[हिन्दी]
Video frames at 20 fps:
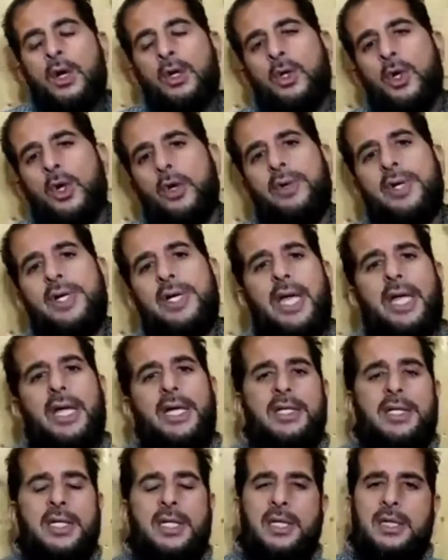और कोविड
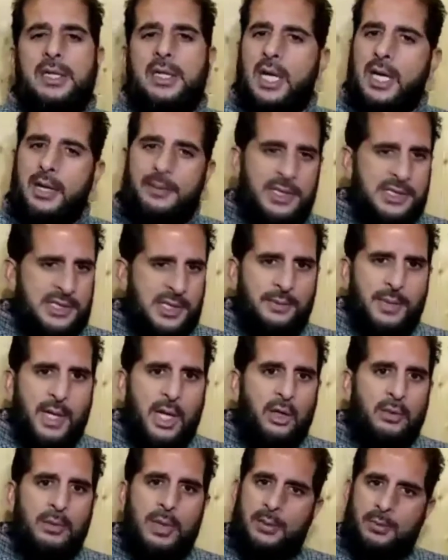नाइन्टीन का हमें सब
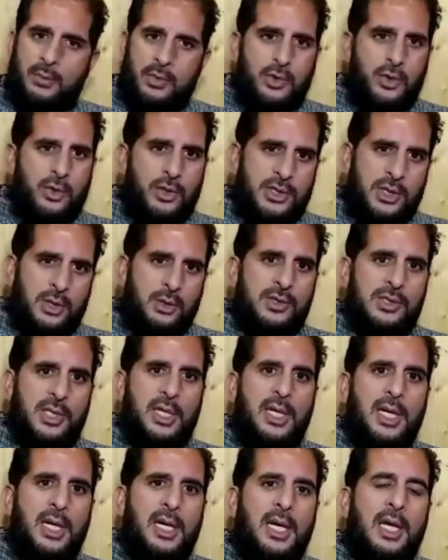मालूम हम उस दौर से
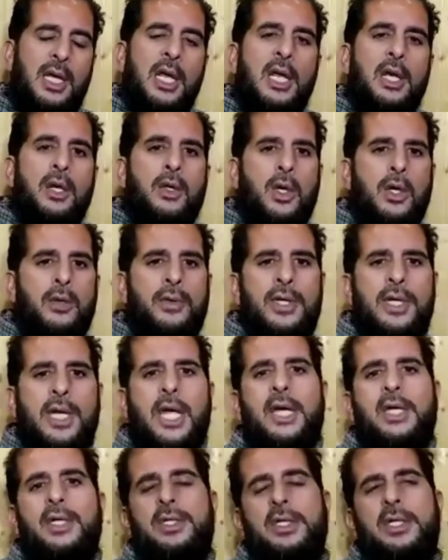गुजर रहे हैं कोविड
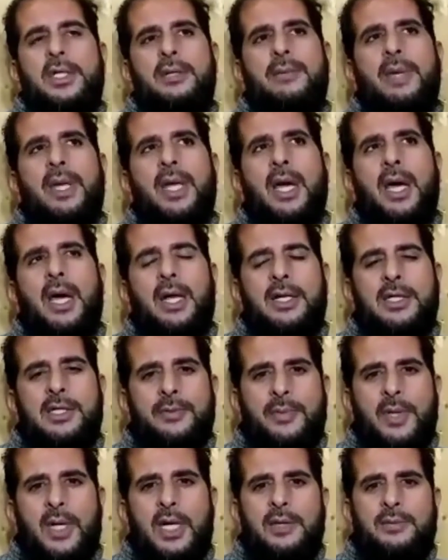नाइन्टीन में हर
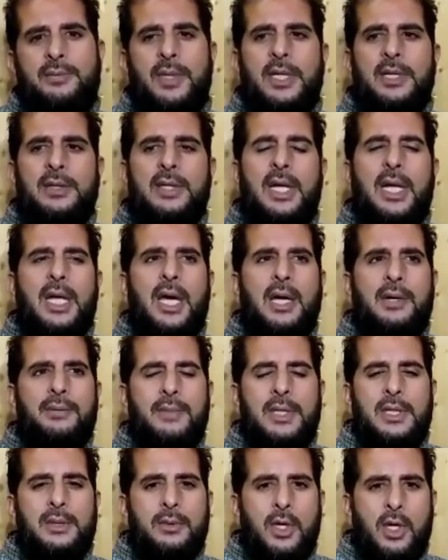डिपार्टमेंट ने हर
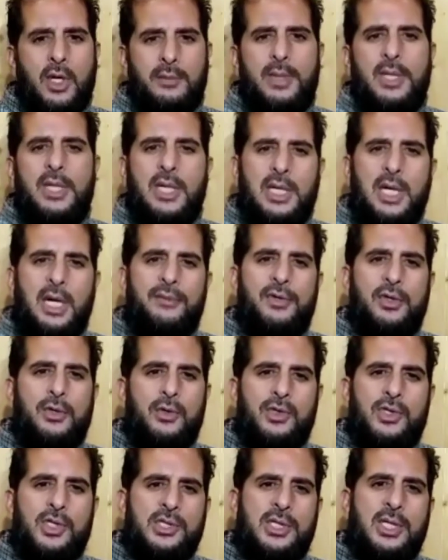मतलब गवर्नमेंट ने काफ़ी
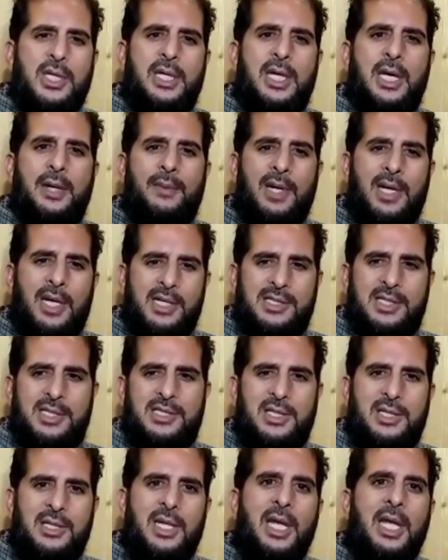कोशिश की कि हम
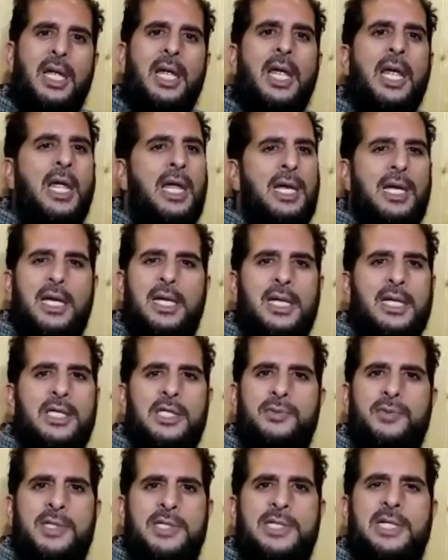रिलैक्सेशन दें लेकिन
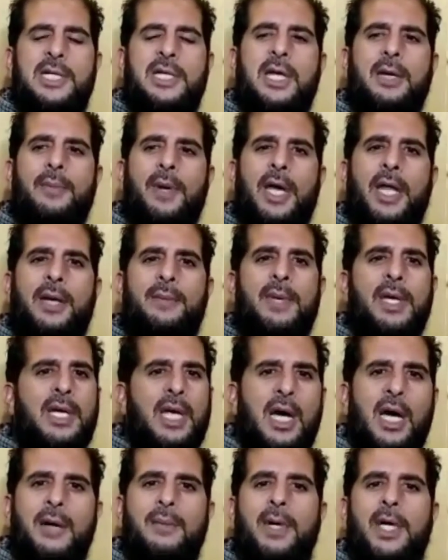इस बिजली के बारे में एक
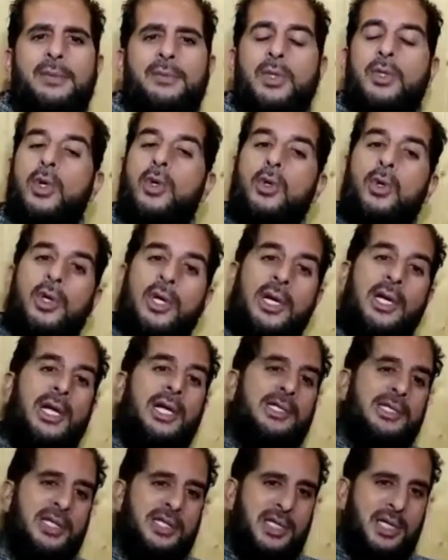आम आदमी को कोई
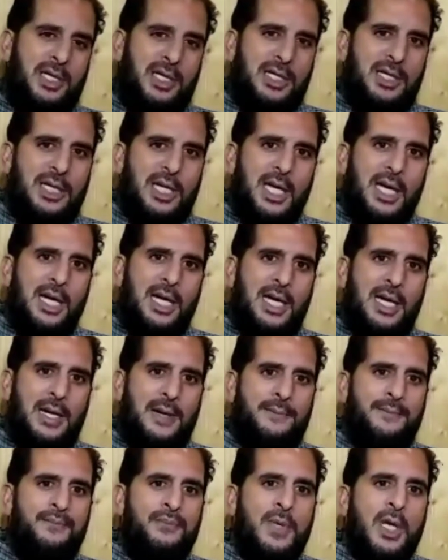रिलैक्सेशन नहीं दिया
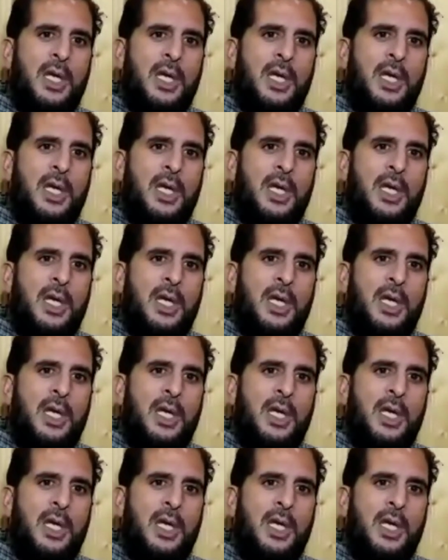गया